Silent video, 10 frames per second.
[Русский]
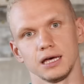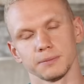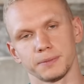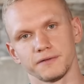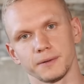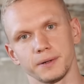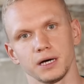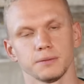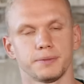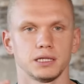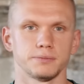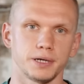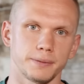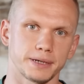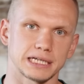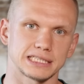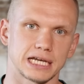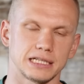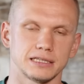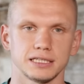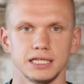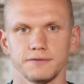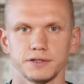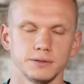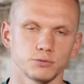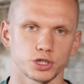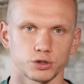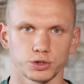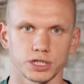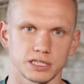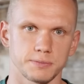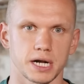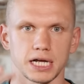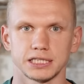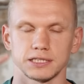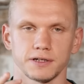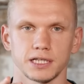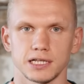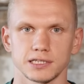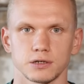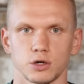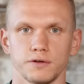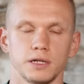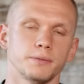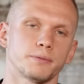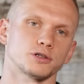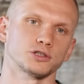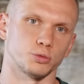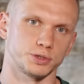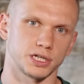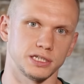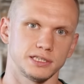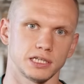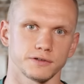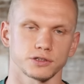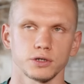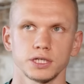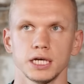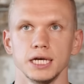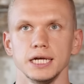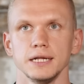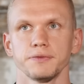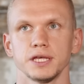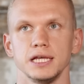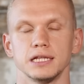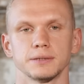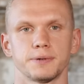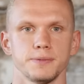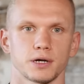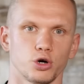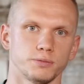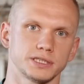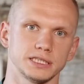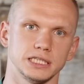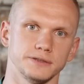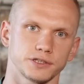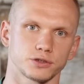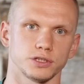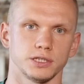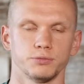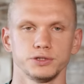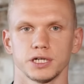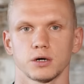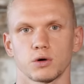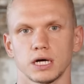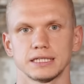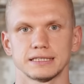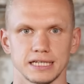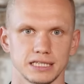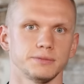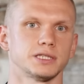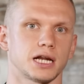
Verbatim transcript: ЛПВП, ЛПНП показатели такие, вы немножко уже разбираетесь в анализах крови, либо просто общий холестерин высокий, или, например, например, гомоцистин высокий, будьте аккуратны с этими